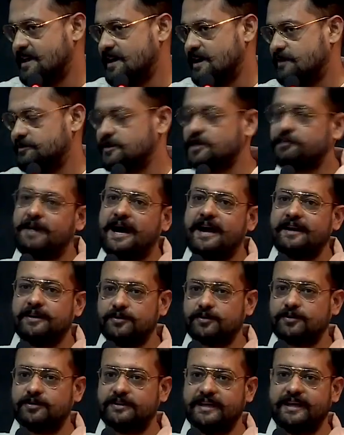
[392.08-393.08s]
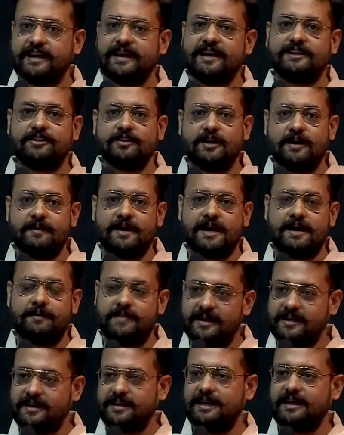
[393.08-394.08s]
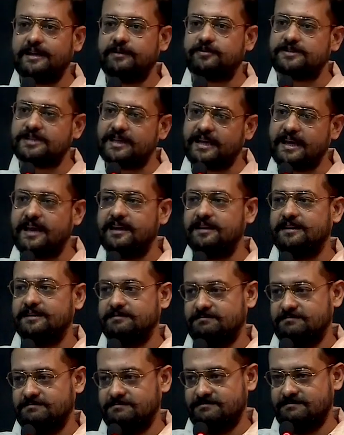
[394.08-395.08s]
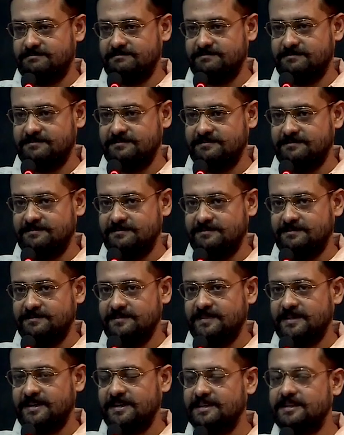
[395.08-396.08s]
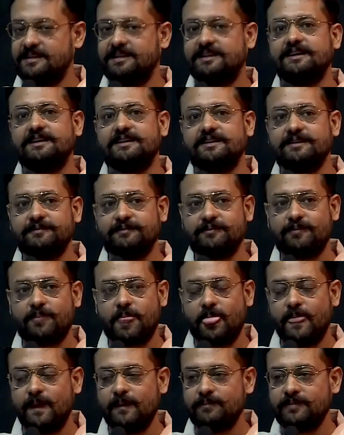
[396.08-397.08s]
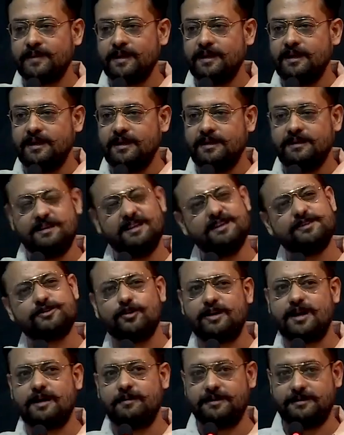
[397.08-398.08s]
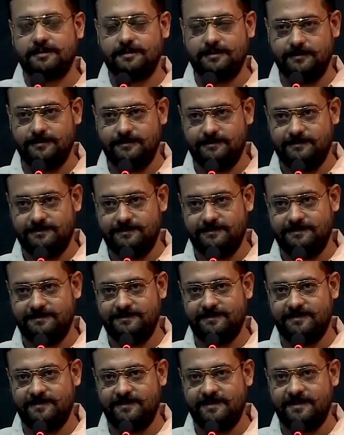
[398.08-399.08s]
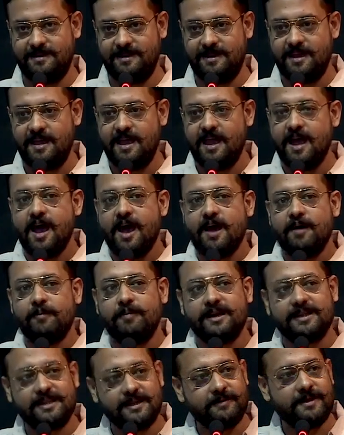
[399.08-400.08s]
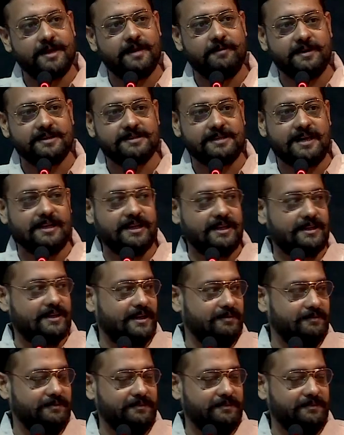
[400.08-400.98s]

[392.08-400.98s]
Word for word: हम जब पानी उनको दे रहे थे तो हमारा मन किया कि उनसे कह दें कि दीदी दिल छोटा मत करो भरते में नमक ज़्यादा था